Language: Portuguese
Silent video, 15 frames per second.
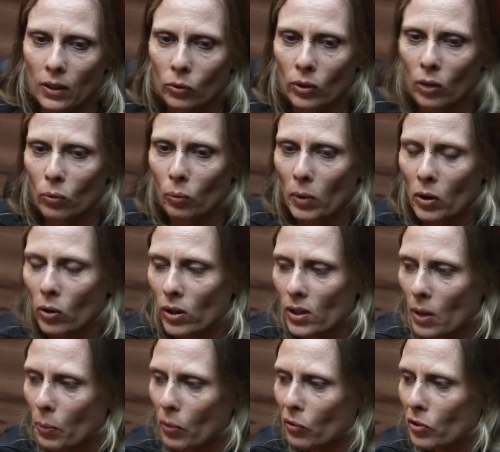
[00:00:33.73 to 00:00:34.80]
tem uma coisa
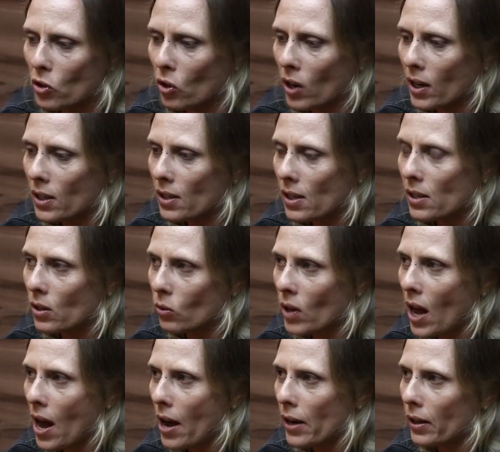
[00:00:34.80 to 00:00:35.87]
da profissionalização
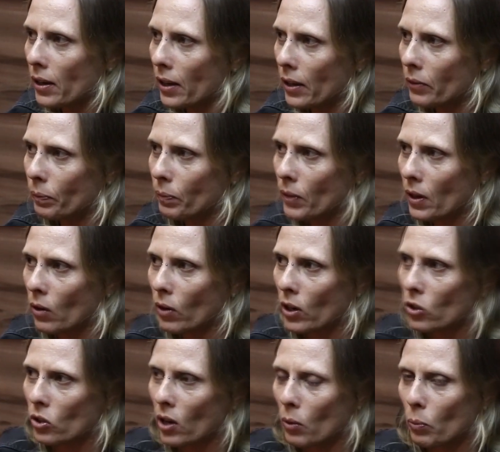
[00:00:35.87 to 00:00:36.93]
da área, né? Que eu
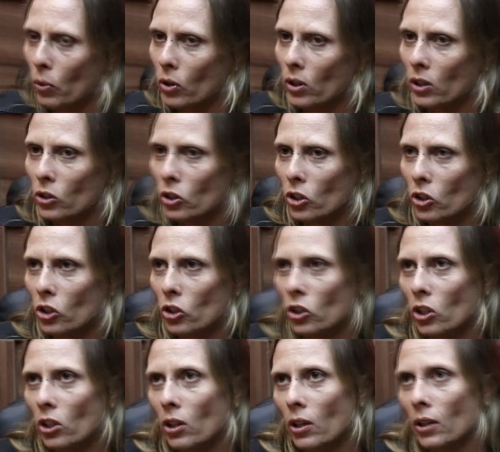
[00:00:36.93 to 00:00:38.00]
acho que é importante a
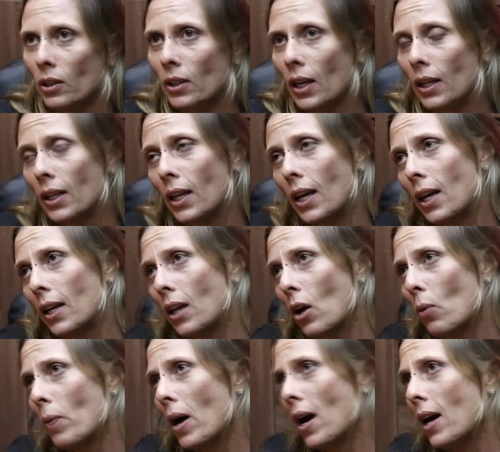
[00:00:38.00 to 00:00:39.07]
gente entender que é
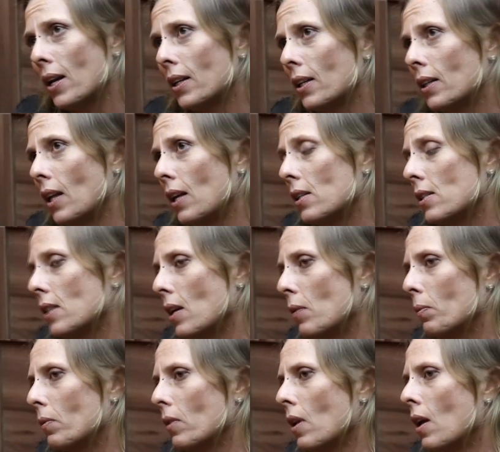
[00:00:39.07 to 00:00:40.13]
uma área que tem que ser...
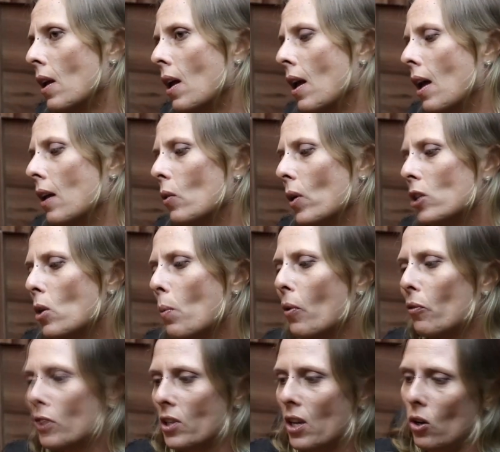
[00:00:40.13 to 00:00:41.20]
Não é só
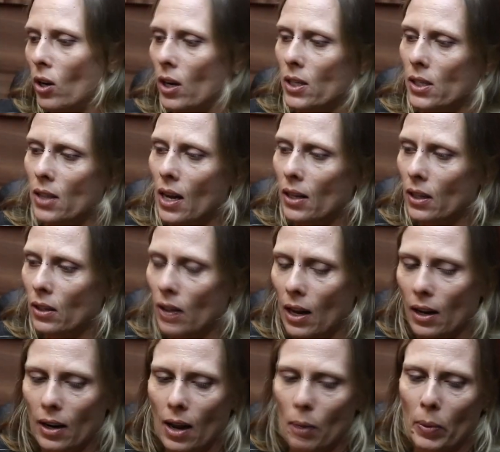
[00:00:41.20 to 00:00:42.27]
profissionalizada
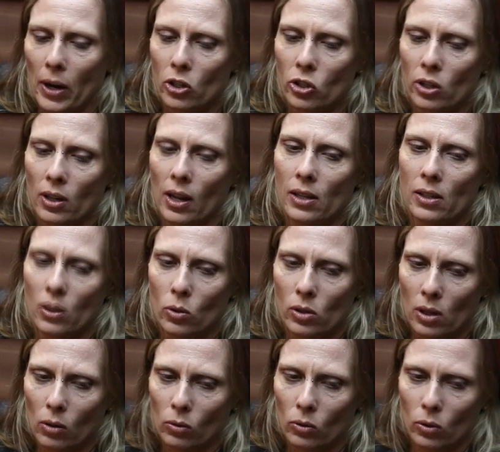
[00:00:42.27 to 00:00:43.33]
na, na parte da
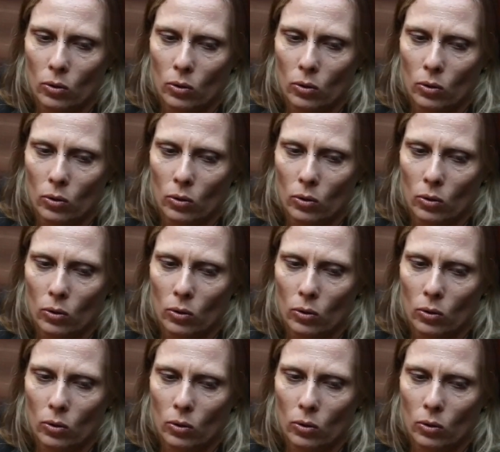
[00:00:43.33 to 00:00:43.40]
execução